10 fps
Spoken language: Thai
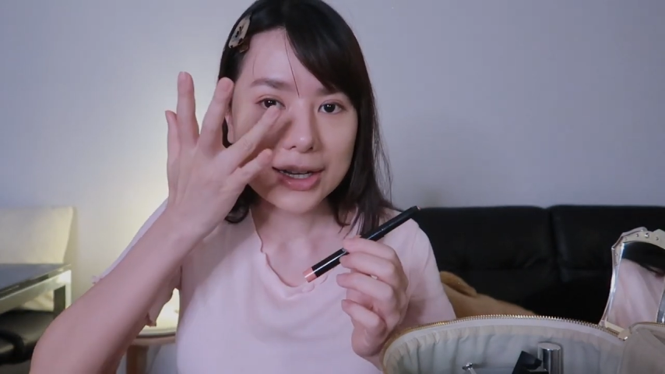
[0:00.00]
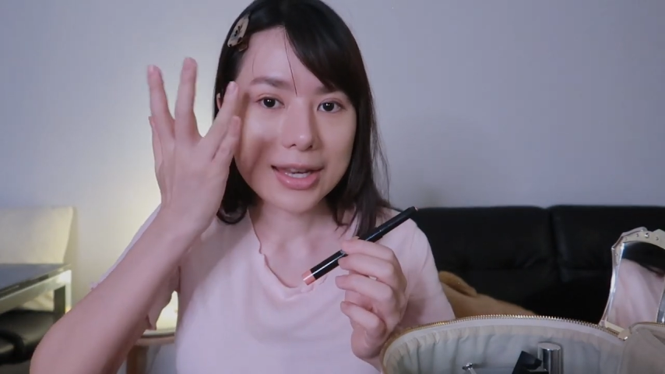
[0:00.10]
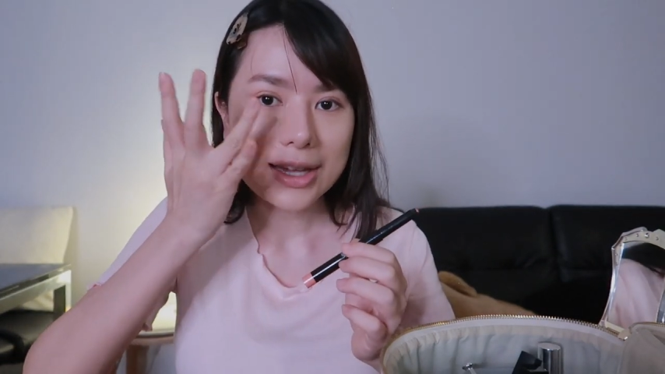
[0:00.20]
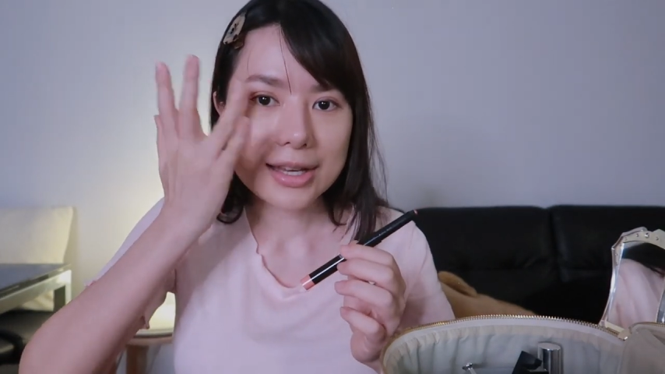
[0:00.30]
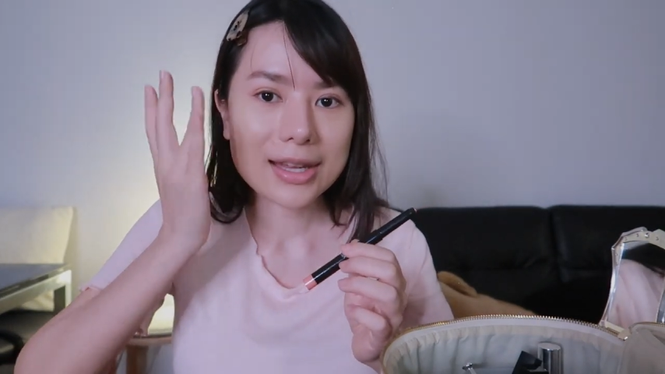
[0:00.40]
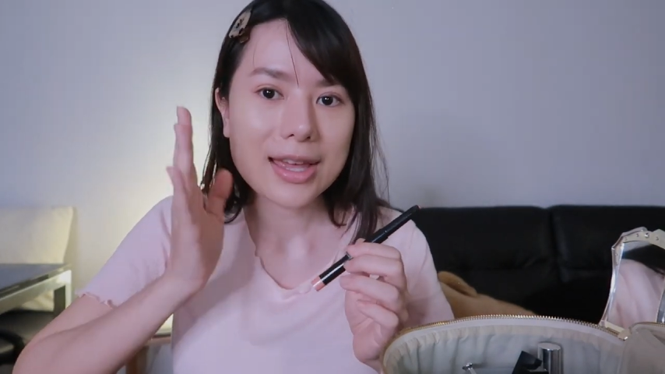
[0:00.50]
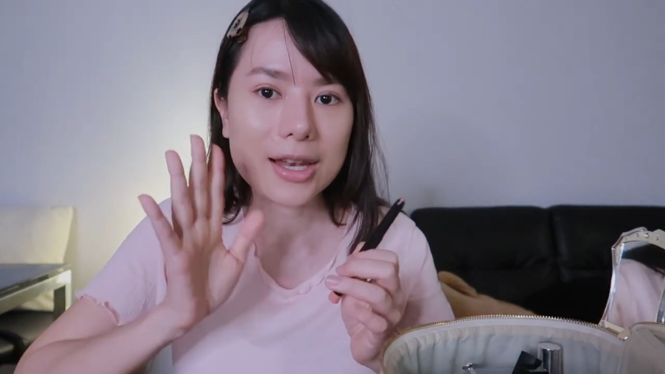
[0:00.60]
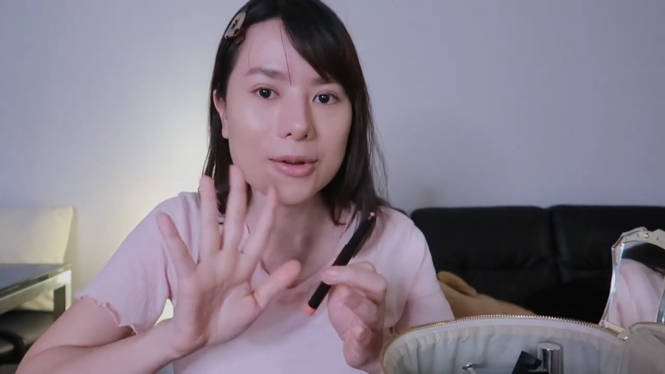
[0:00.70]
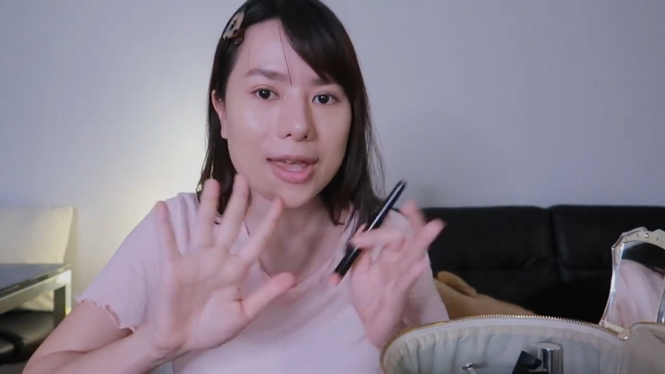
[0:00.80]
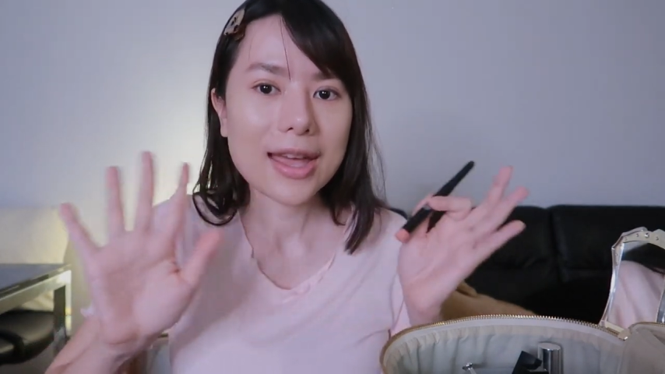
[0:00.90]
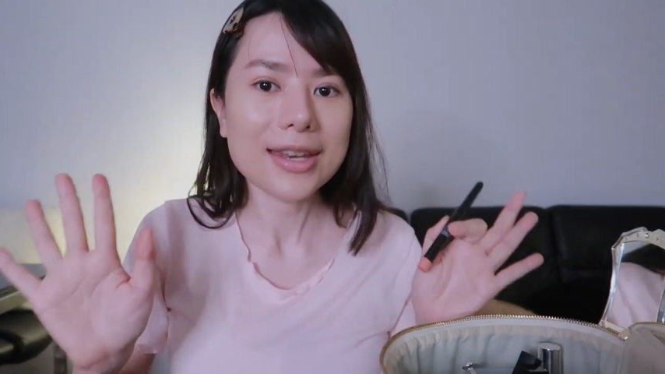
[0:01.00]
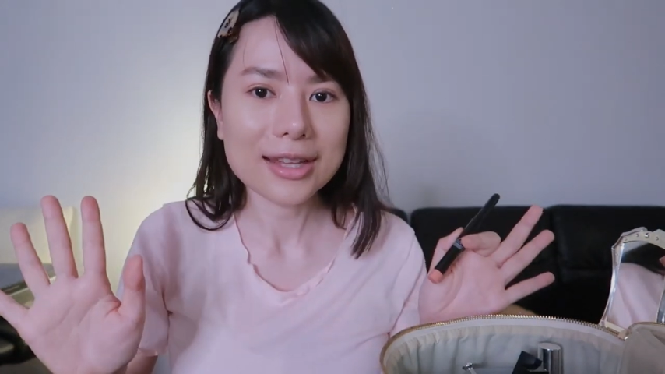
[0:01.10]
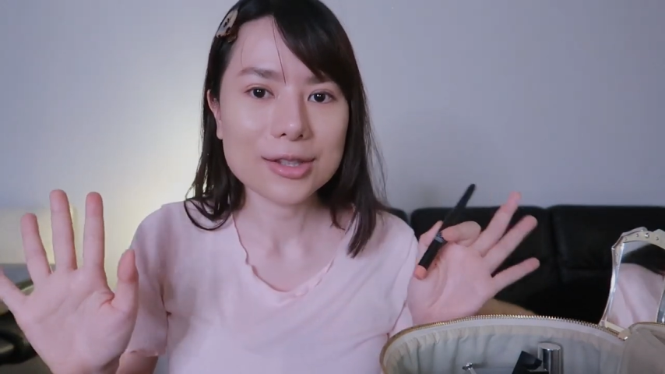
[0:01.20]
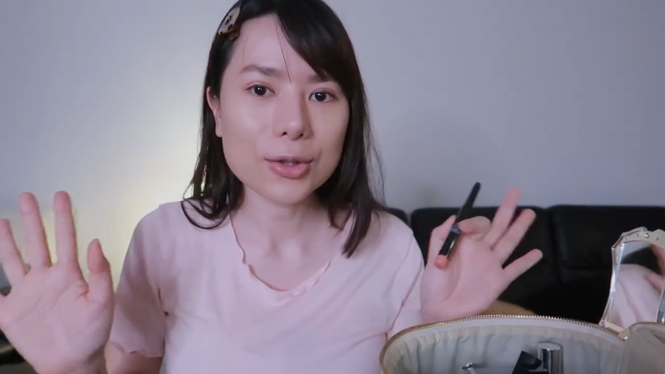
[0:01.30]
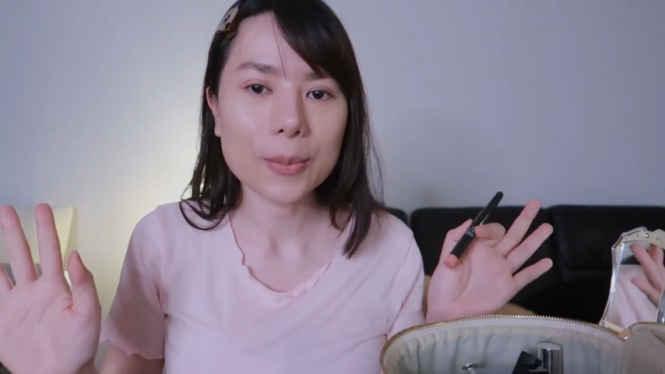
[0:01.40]
เกลี่ยเกลี่ยแล้วแค่นั้
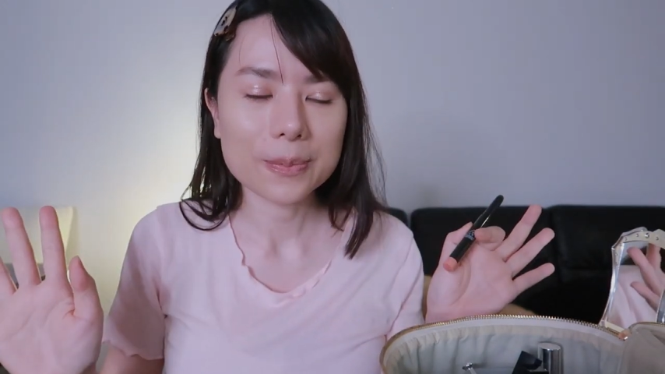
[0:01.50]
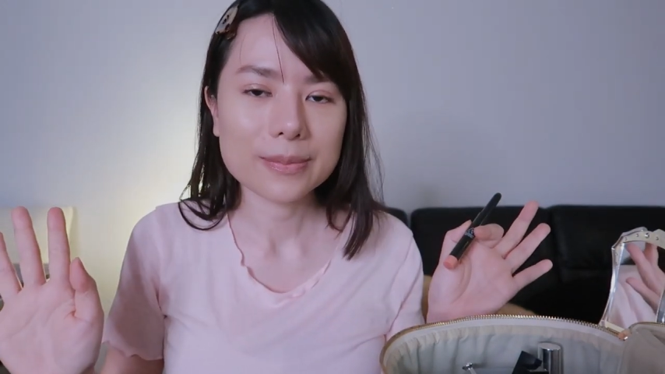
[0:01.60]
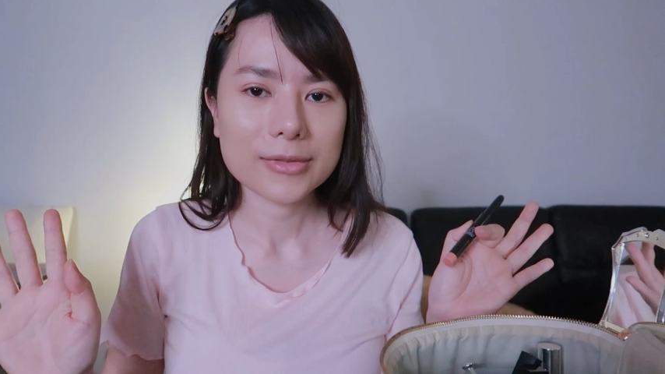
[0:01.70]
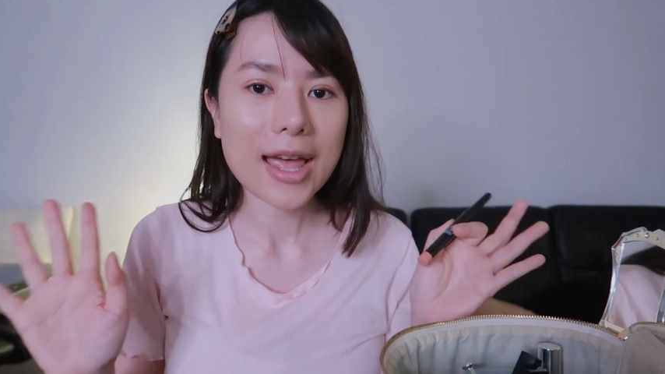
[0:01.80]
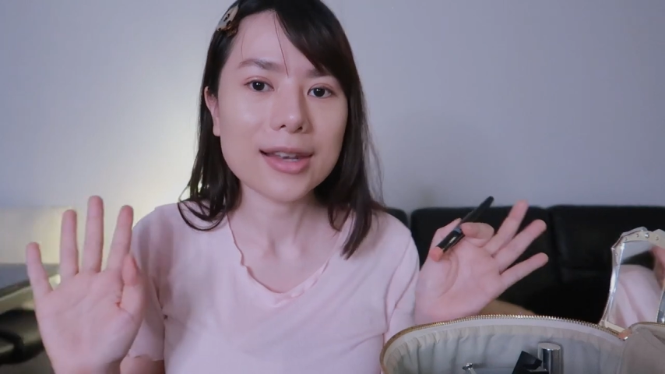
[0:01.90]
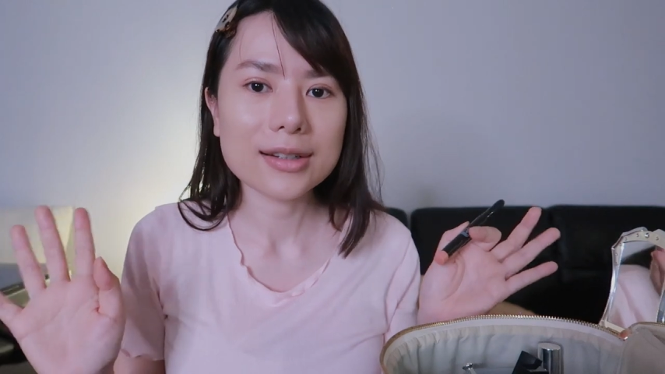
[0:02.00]
นจบได้